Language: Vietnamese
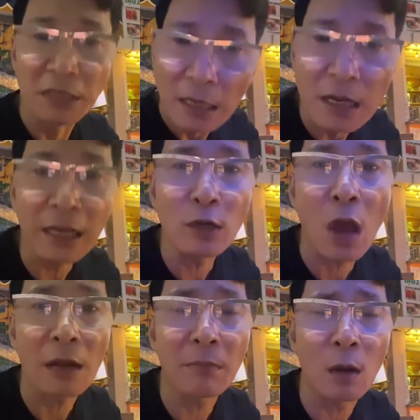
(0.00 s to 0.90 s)
mà nhất là cái
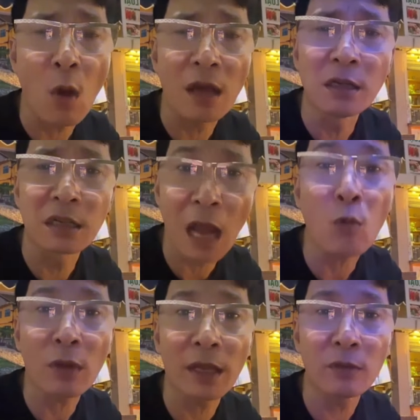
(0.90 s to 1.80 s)
đoạn mà hoàng hường
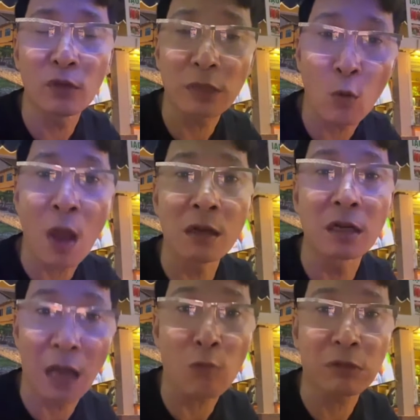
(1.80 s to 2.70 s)
khóc ấy vừa xong hoàng
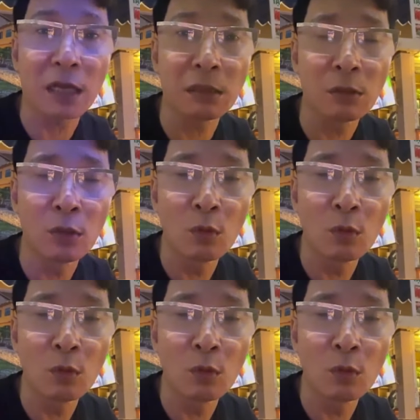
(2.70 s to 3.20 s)
hường khóc đấy